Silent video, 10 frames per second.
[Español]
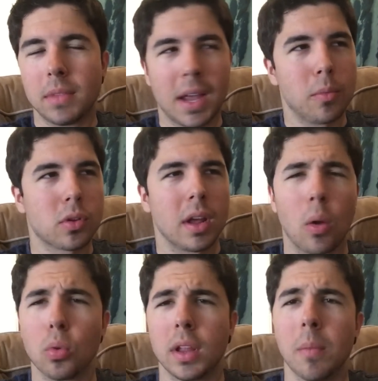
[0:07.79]
digamos que
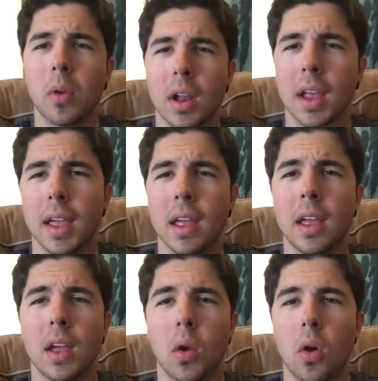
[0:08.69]
algún tiempo en el que
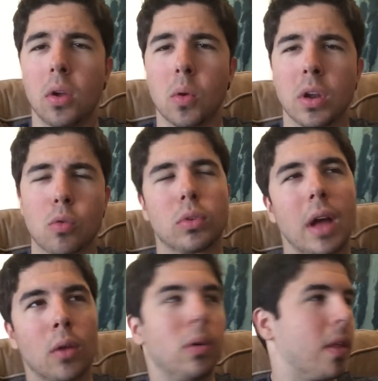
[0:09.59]
no hago ninguna
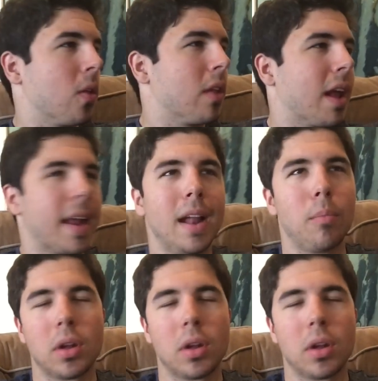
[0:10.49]
actualización del canal,